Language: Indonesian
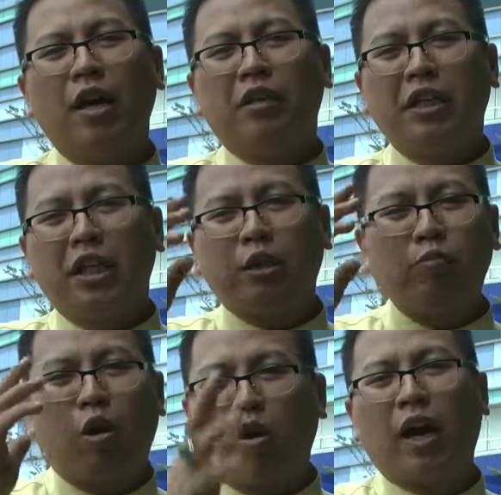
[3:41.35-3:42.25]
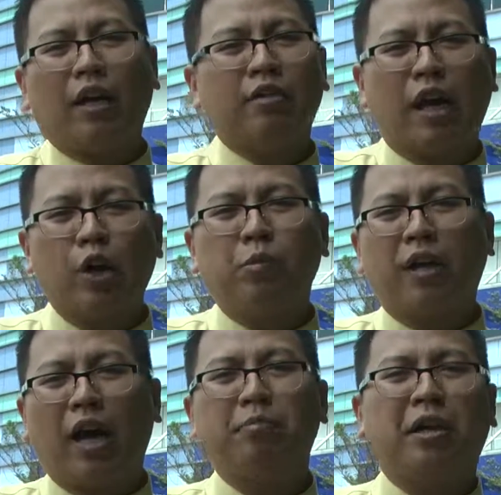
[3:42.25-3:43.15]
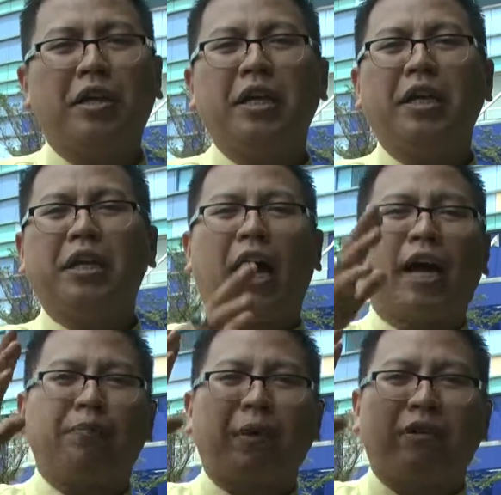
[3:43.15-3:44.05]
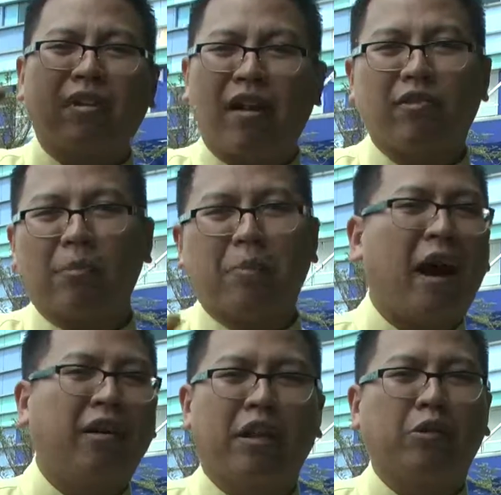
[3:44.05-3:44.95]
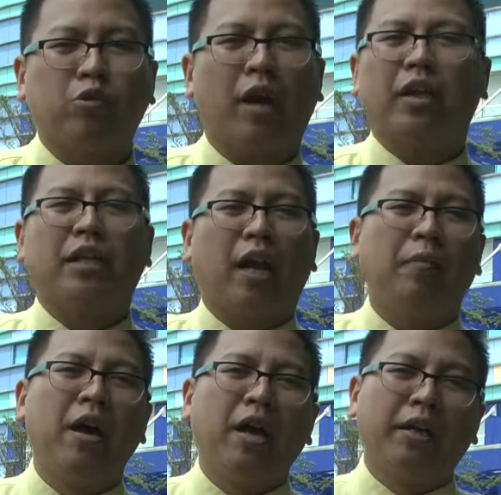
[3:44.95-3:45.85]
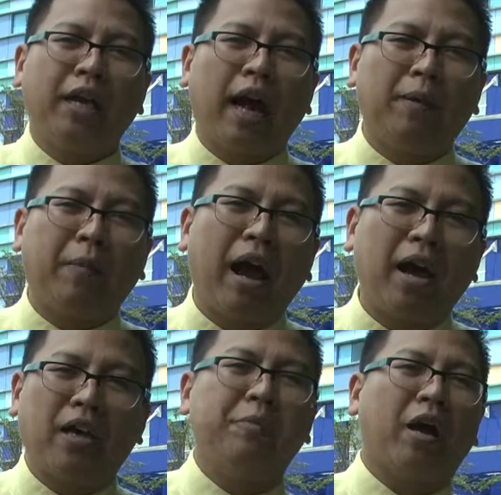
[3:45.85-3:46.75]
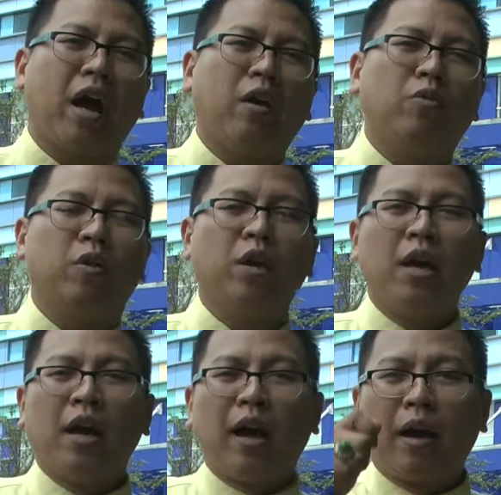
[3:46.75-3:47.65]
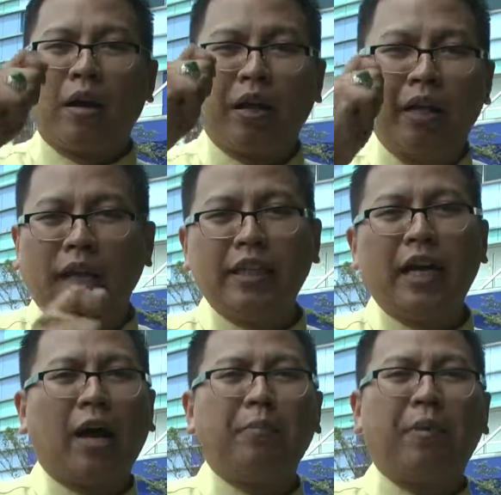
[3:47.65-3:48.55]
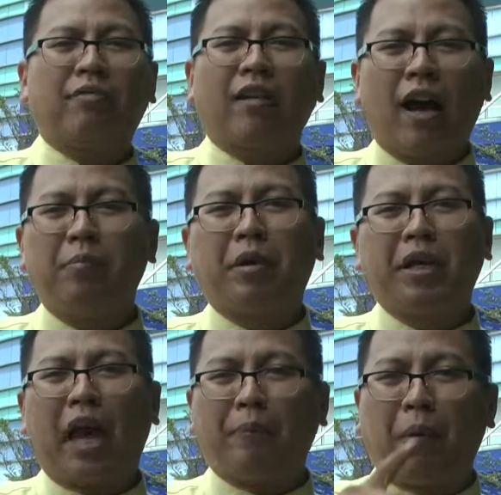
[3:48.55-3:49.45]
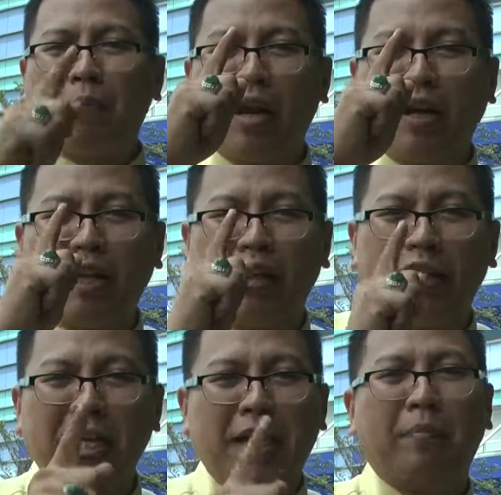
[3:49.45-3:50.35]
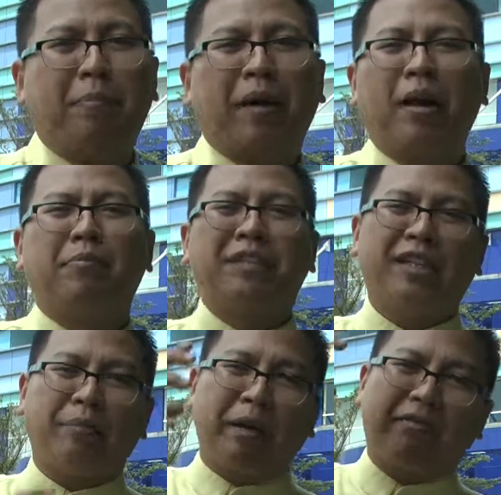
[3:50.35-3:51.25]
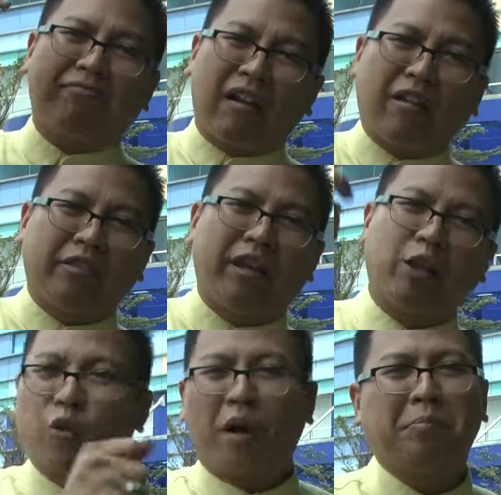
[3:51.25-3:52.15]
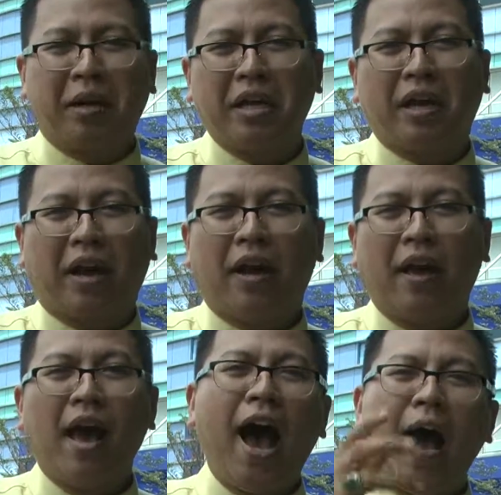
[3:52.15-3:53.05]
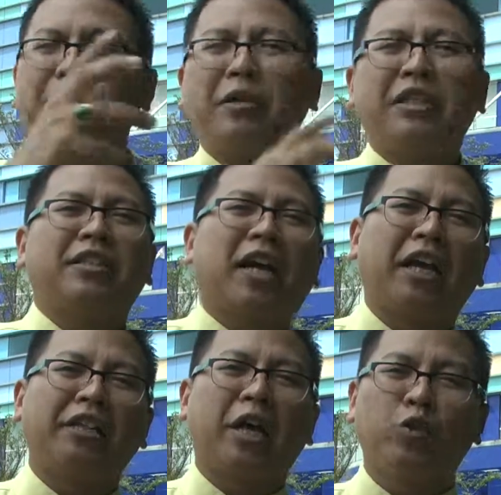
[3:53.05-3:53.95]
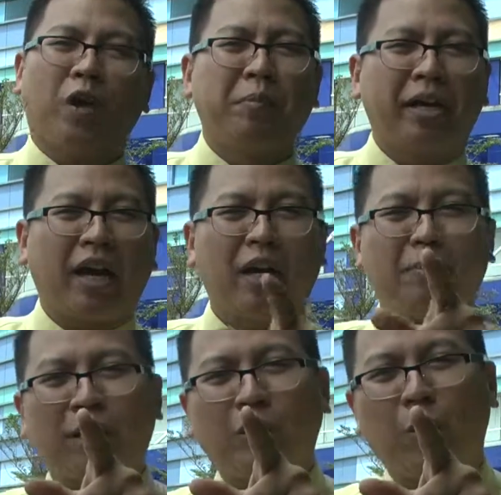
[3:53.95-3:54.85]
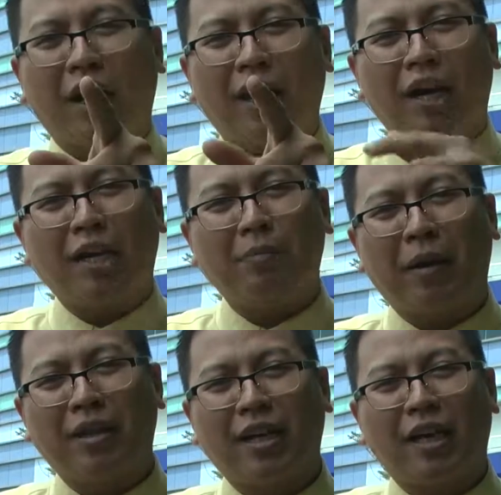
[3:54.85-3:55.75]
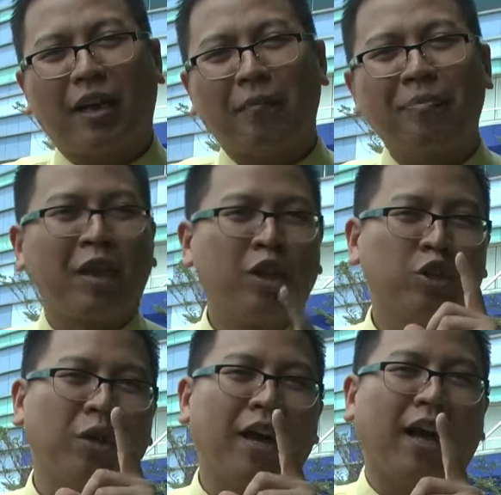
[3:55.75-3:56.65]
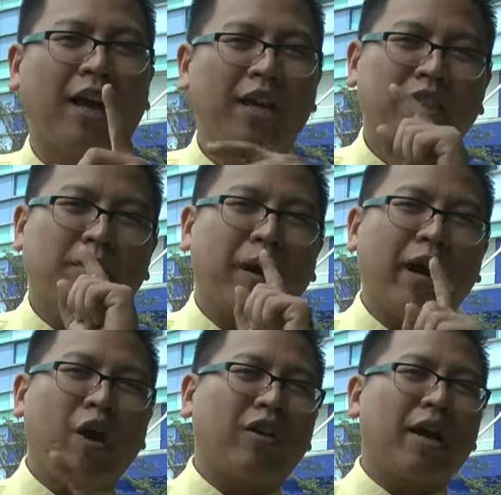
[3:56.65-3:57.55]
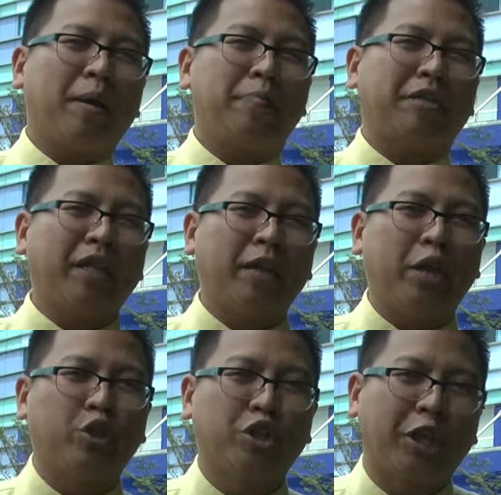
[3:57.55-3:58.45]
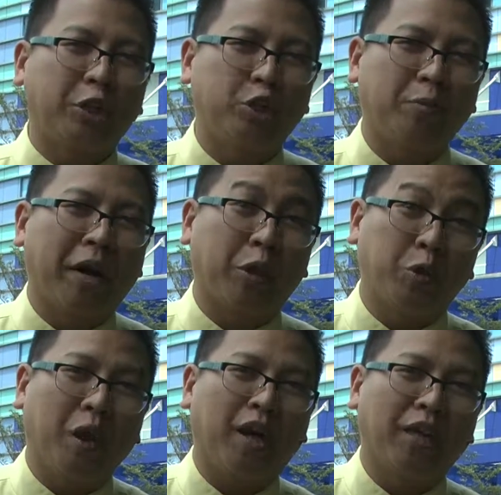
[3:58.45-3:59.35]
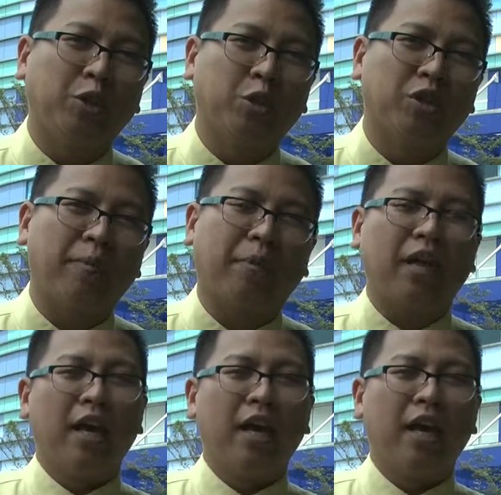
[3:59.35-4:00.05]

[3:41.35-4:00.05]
Tidak semua orang akan sanggup tahan berdiri di hadapan tahta pengadilan Tuhan di dalam di hadapan hakim yang agung. Dia tidak akan pernah tahan berdiri apabila dia tidak pernah mencapai target yang Tuhan berikan. Apa sih target yang Tuhan berikan kepada saudara dan kepada saya? Saudara, sebagai orang yang percaya Yesus Kristus sebagai Tuhan dan Juru Selamat,